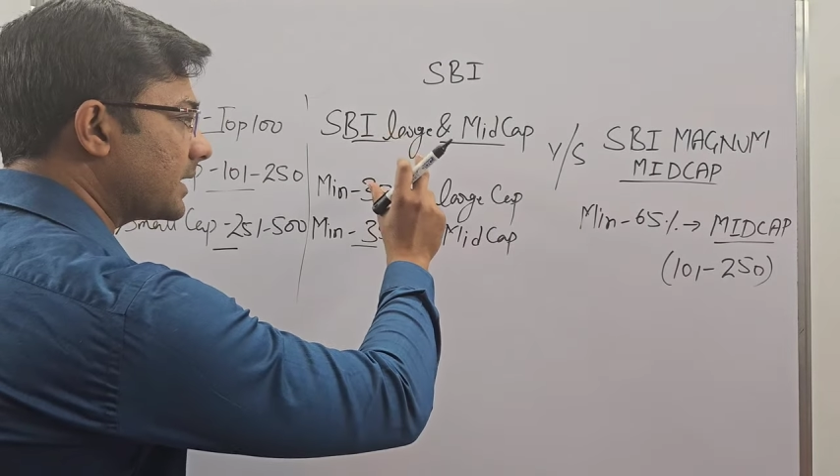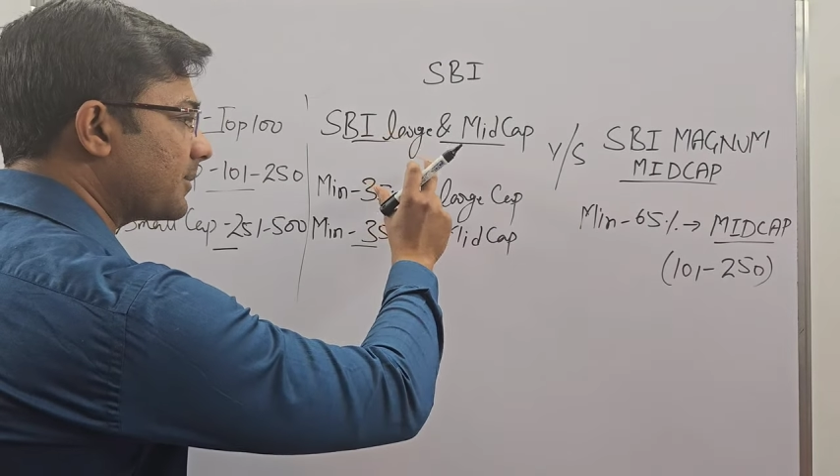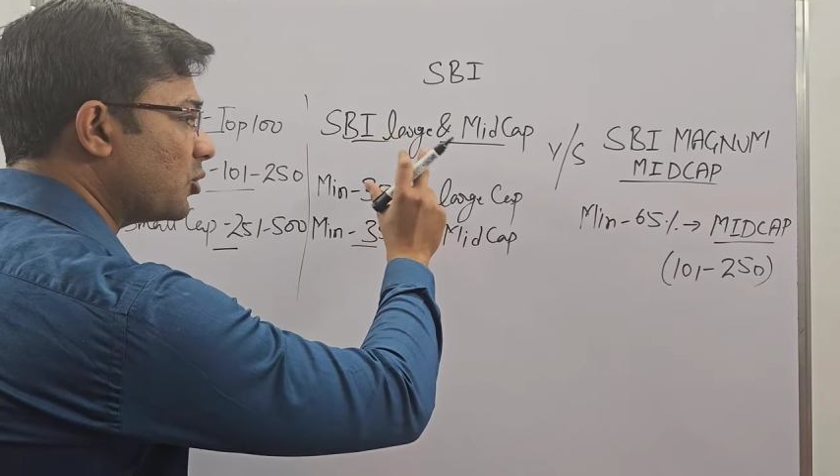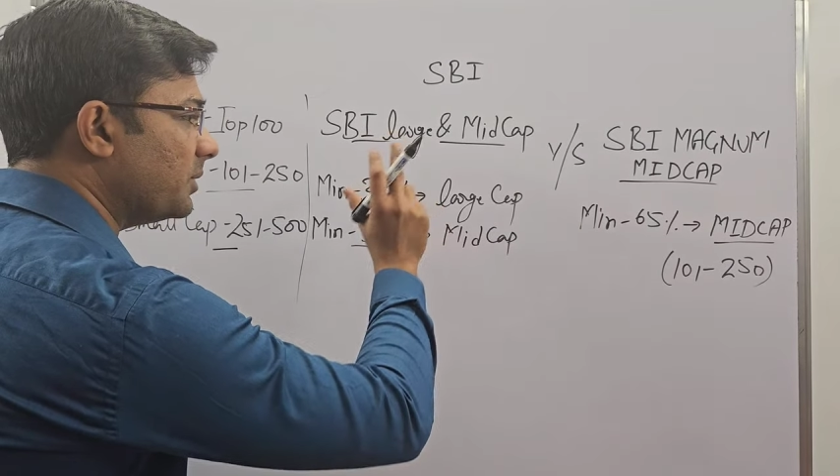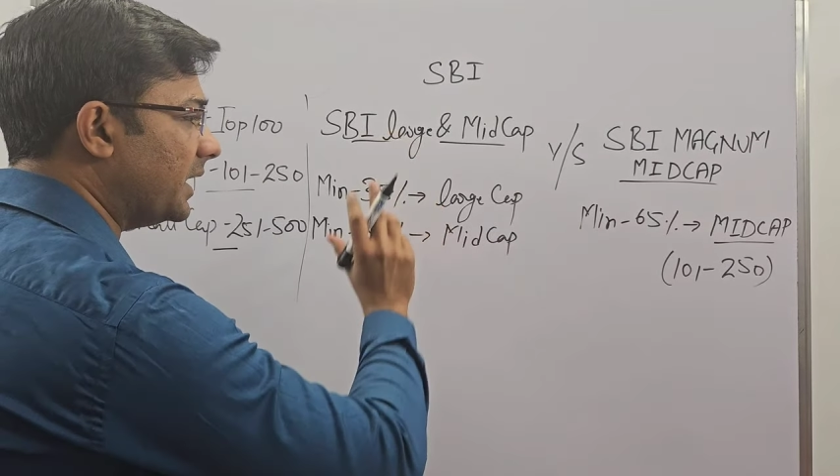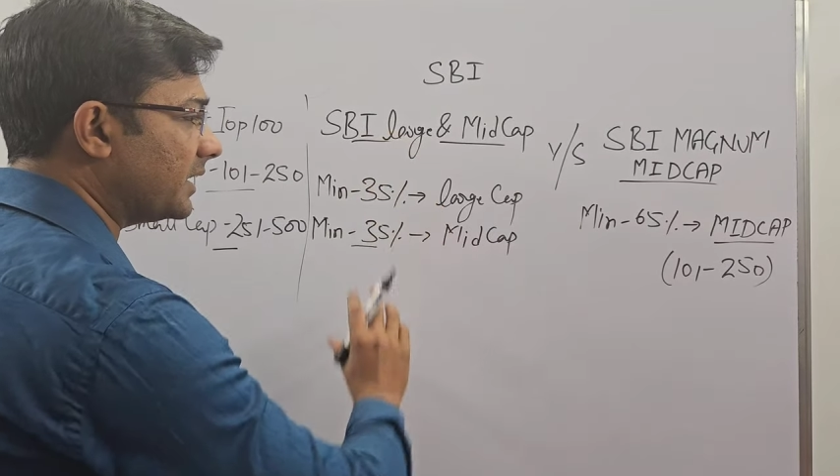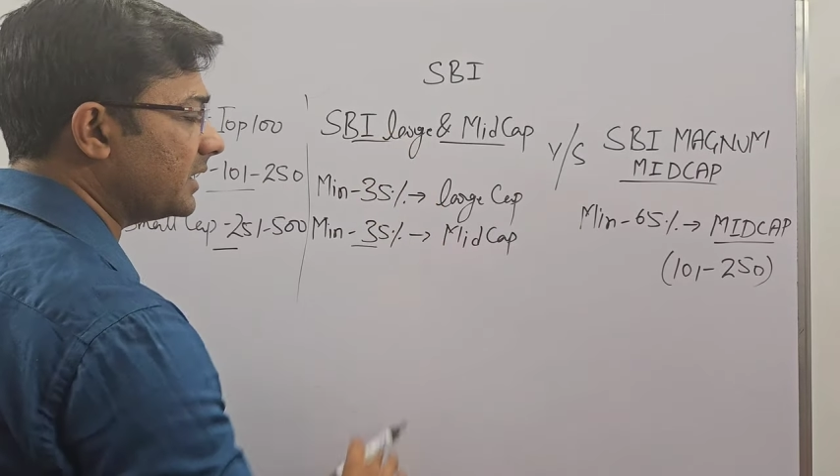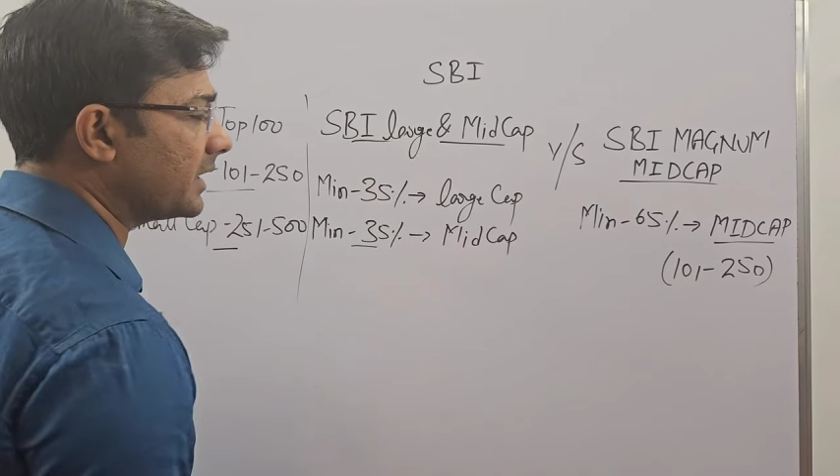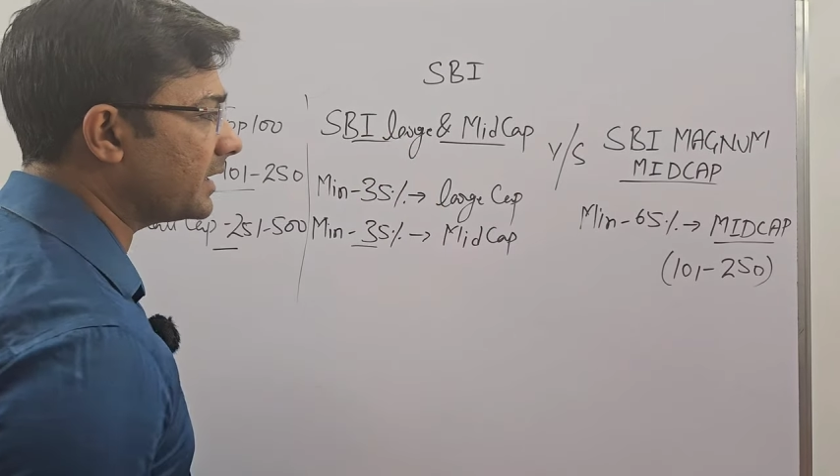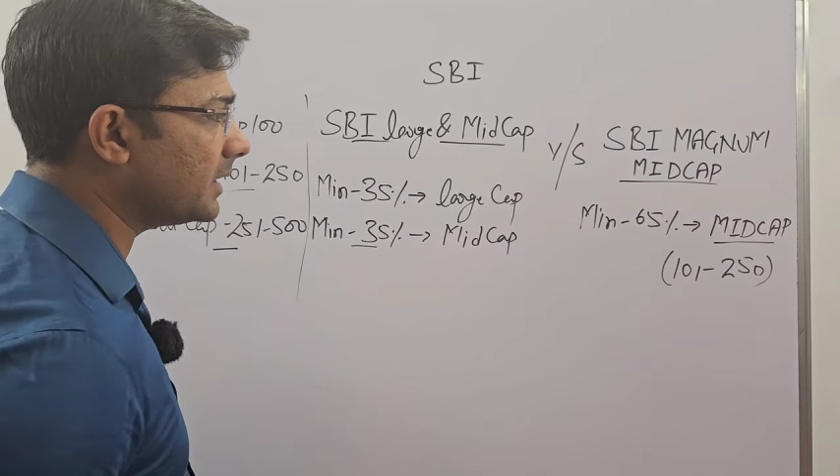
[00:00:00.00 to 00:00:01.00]
कैप को भी ऐड
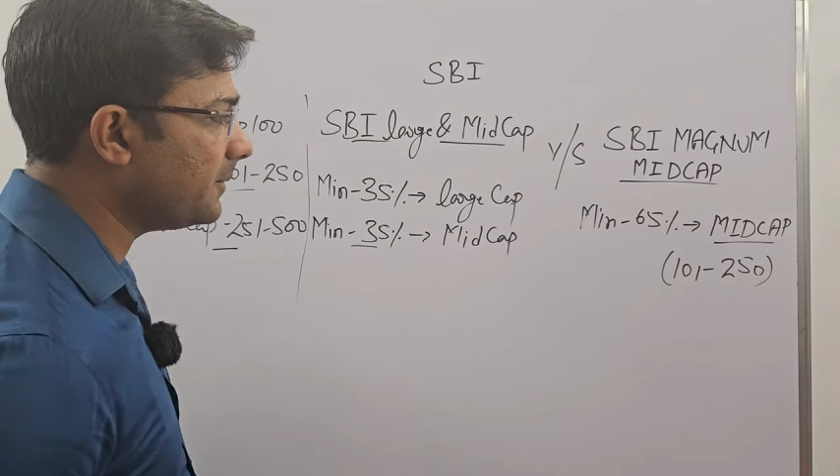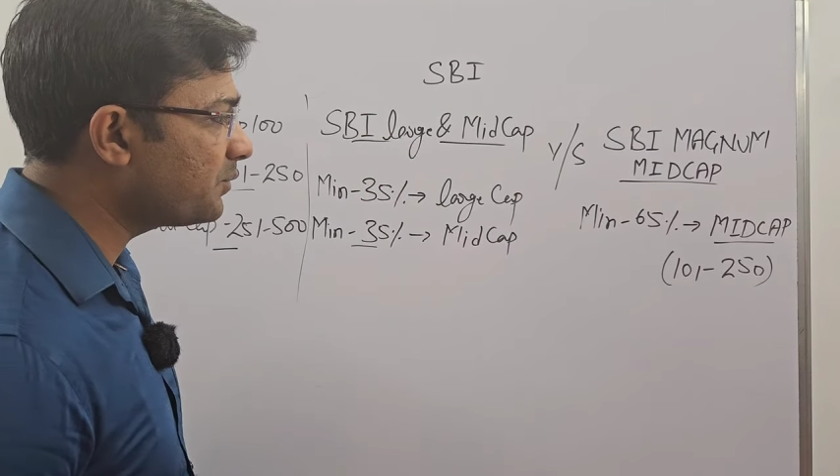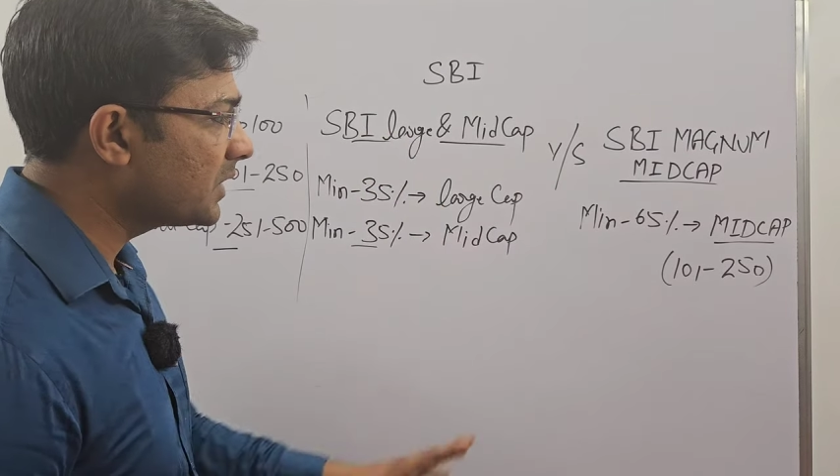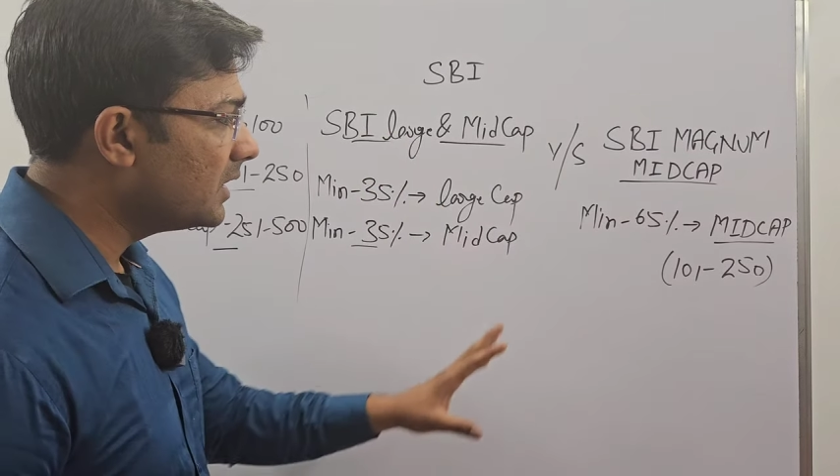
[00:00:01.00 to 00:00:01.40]
किया गया था